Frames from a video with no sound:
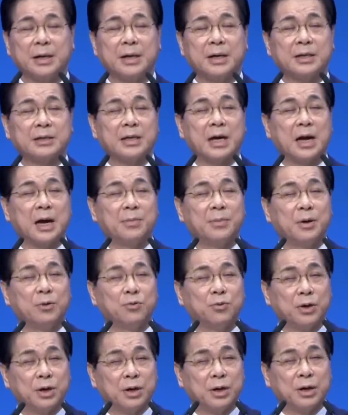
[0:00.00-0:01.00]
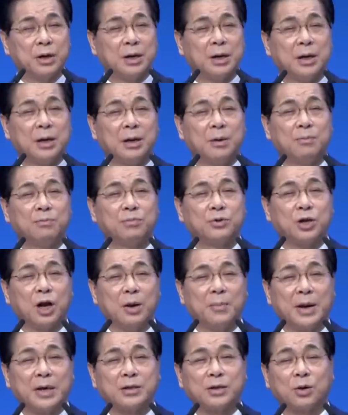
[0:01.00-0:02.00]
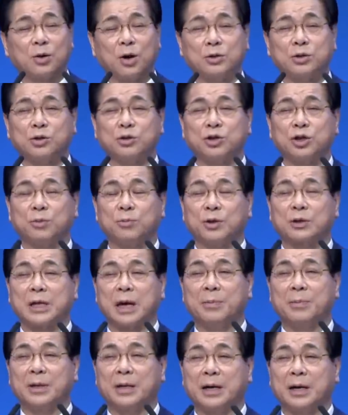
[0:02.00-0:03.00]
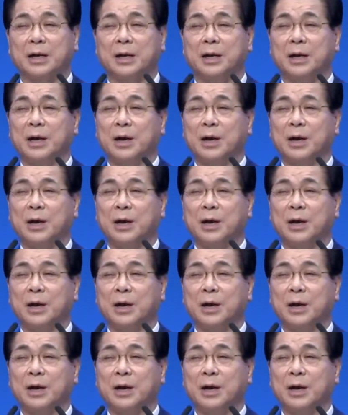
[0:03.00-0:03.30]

사람이 우리를 절망에서 건져주지 못합니다.